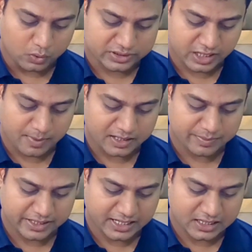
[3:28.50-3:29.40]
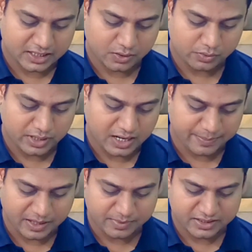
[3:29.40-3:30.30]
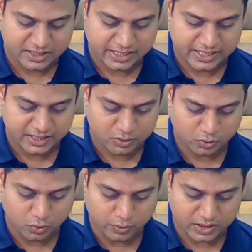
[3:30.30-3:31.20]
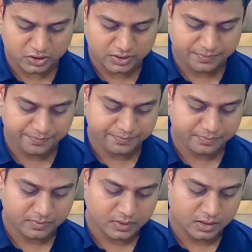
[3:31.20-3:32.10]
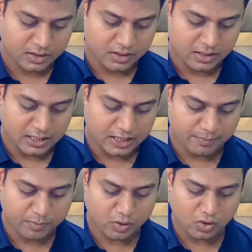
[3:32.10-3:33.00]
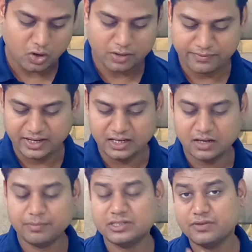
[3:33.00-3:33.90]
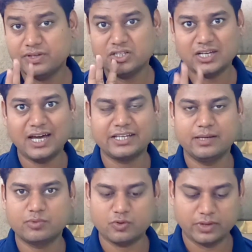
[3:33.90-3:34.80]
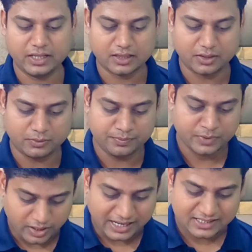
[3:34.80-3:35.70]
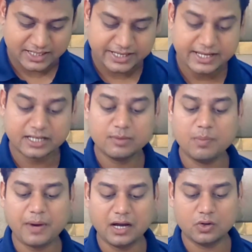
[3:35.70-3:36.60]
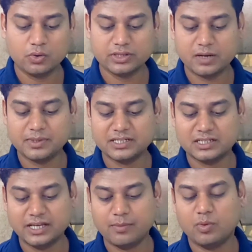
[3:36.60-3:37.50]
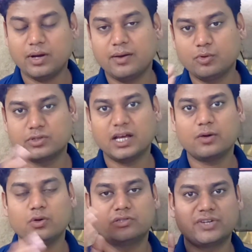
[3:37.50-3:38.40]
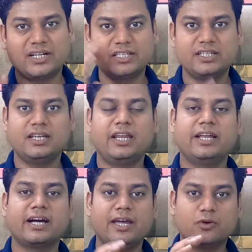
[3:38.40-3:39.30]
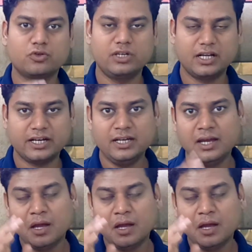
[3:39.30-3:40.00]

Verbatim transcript: उसके बाद मैं खेलता हूँ यहाँ पर आप नीचे देखेंगे तो गोरश लिम्बो और व्हील मैं सिर्फ इन चार गेम्स को खेलता हूँ और ऐसा नहीं है कि मैं पागलों की तरह बस इस गेम में घुसा कोई स्ट्रैटेजी नहीं लगाई कुछ नहीं लगाई